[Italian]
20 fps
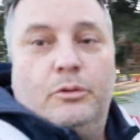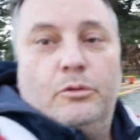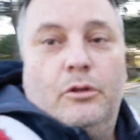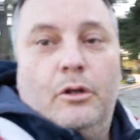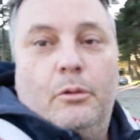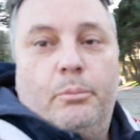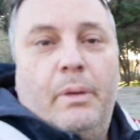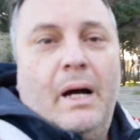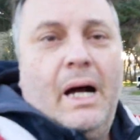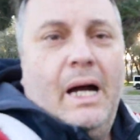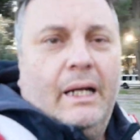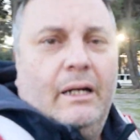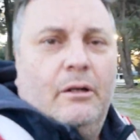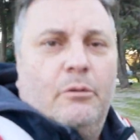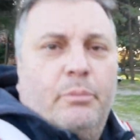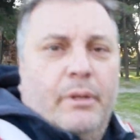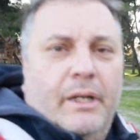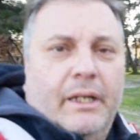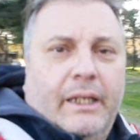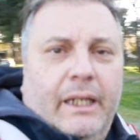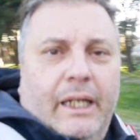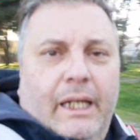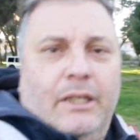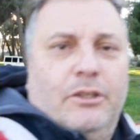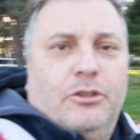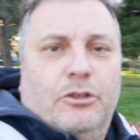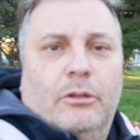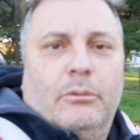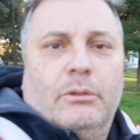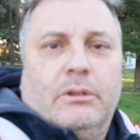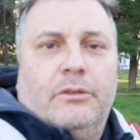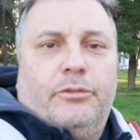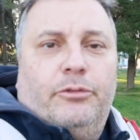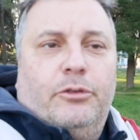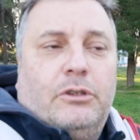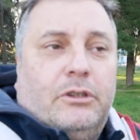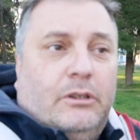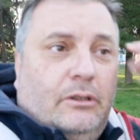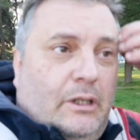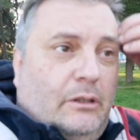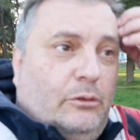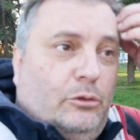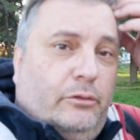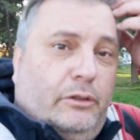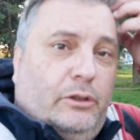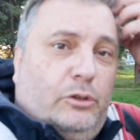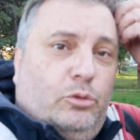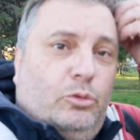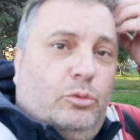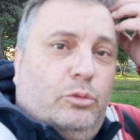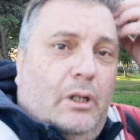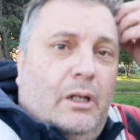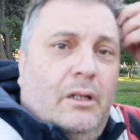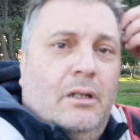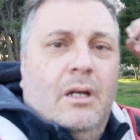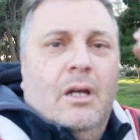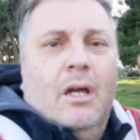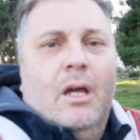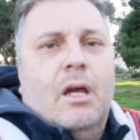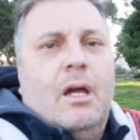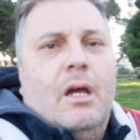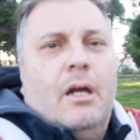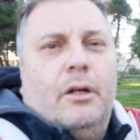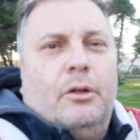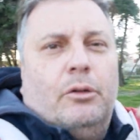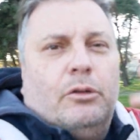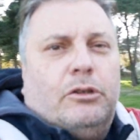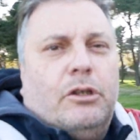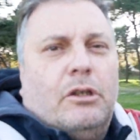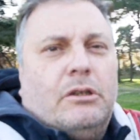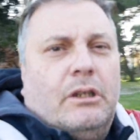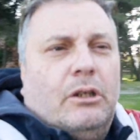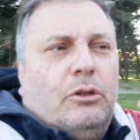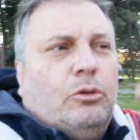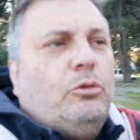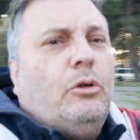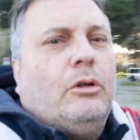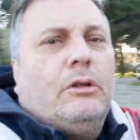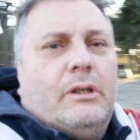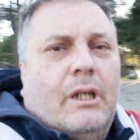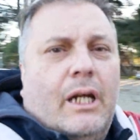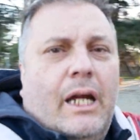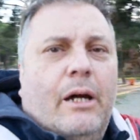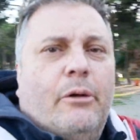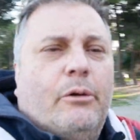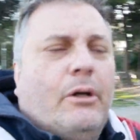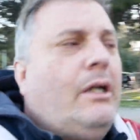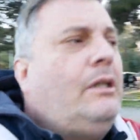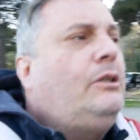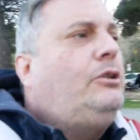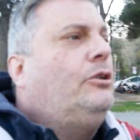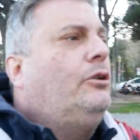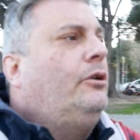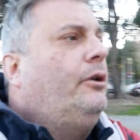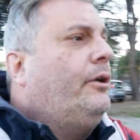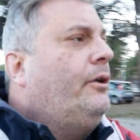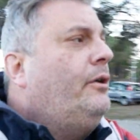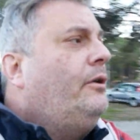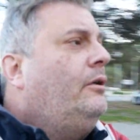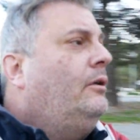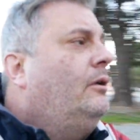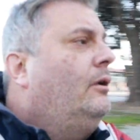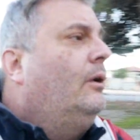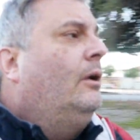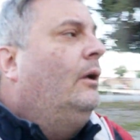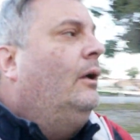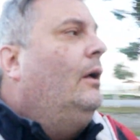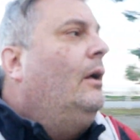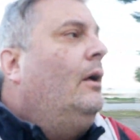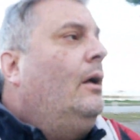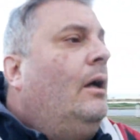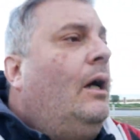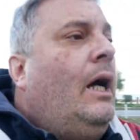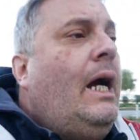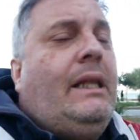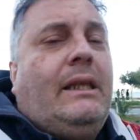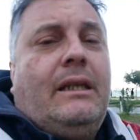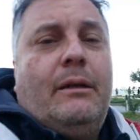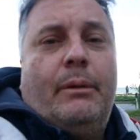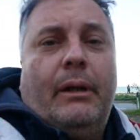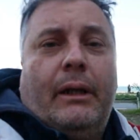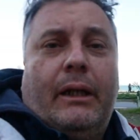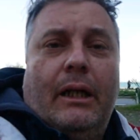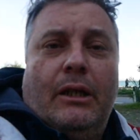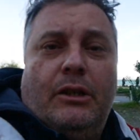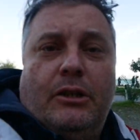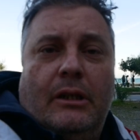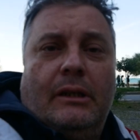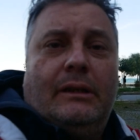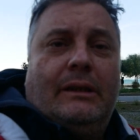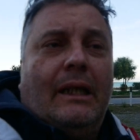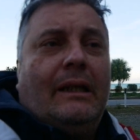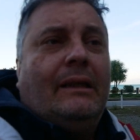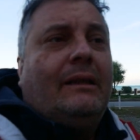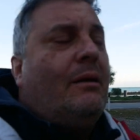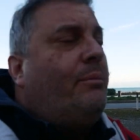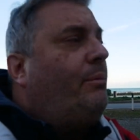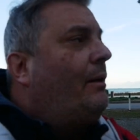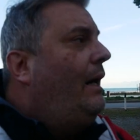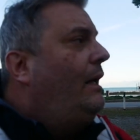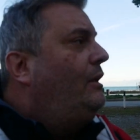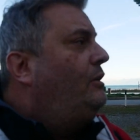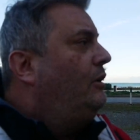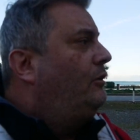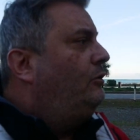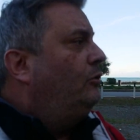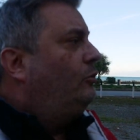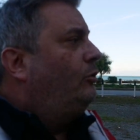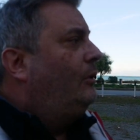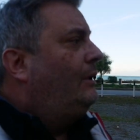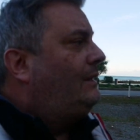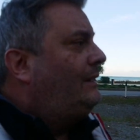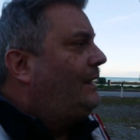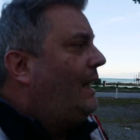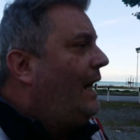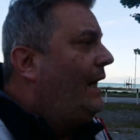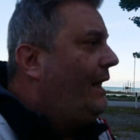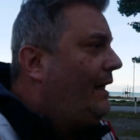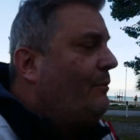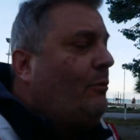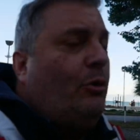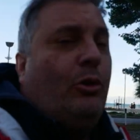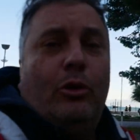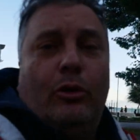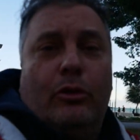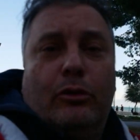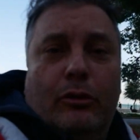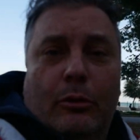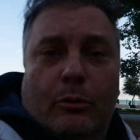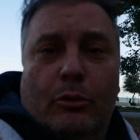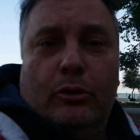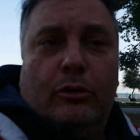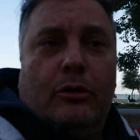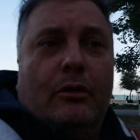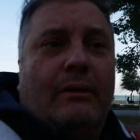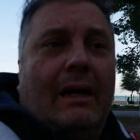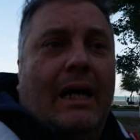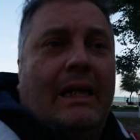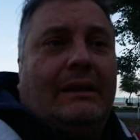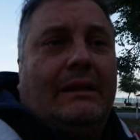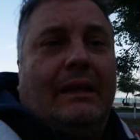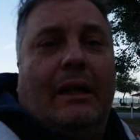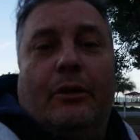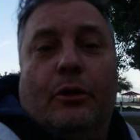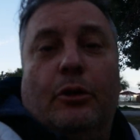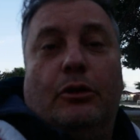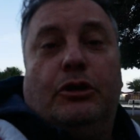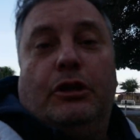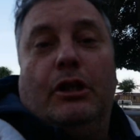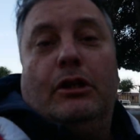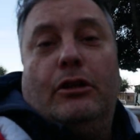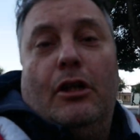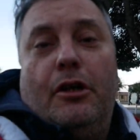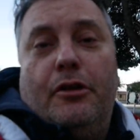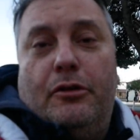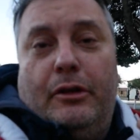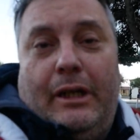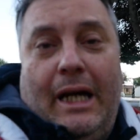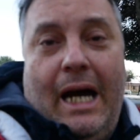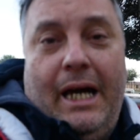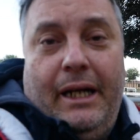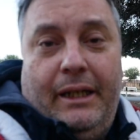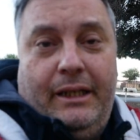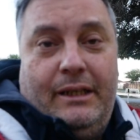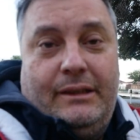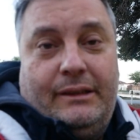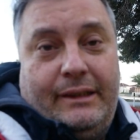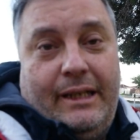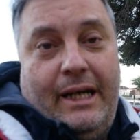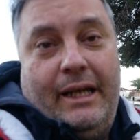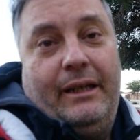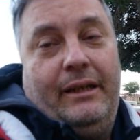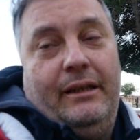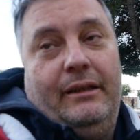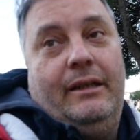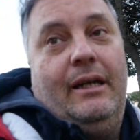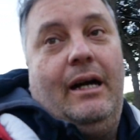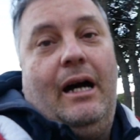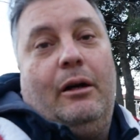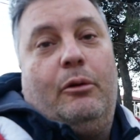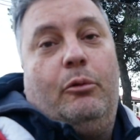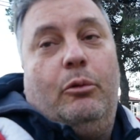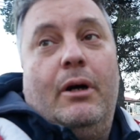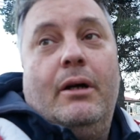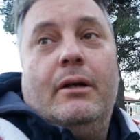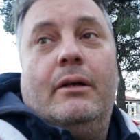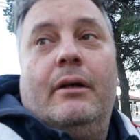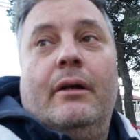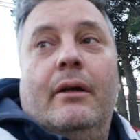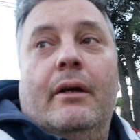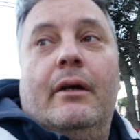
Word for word: uno paga un parcheggio come se fosse un'autovettura non so se 2 o 3 euro al giorno e ti parcheggi in santa pace su quest'area molto molto vasta non ci sono carichi e scarichi di acqua